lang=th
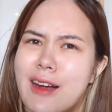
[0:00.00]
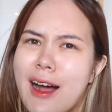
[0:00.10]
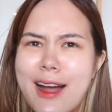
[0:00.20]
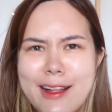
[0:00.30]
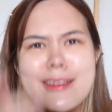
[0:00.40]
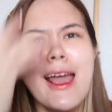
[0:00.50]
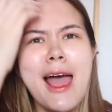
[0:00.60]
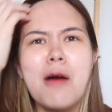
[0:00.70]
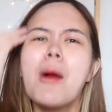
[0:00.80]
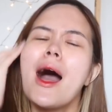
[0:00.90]
อากาศแย่
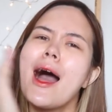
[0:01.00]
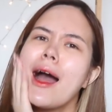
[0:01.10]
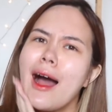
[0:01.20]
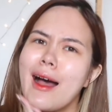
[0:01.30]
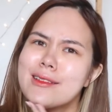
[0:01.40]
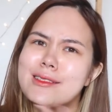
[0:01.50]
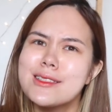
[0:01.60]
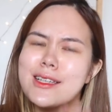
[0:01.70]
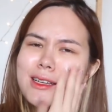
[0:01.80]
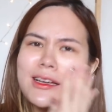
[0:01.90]
มากอ่ะจ
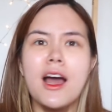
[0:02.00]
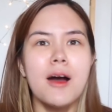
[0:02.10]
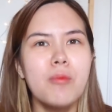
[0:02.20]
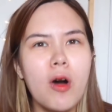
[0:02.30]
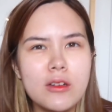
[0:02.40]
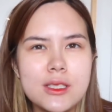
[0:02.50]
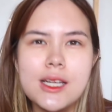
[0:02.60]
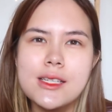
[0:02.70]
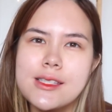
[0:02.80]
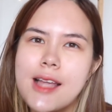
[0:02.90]
ริงๆหมอก
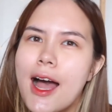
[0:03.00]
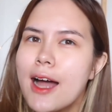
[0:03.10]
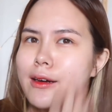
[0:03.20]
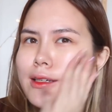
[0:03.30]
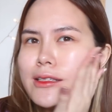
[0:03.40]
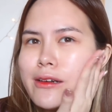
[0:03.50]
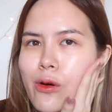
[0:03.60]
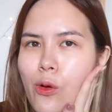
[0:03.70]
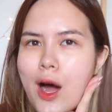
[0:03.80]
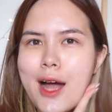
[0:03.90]
จางๆเลือก
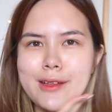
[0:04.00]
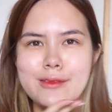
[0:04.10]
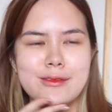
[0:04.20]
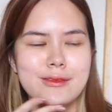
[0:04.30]
ควัน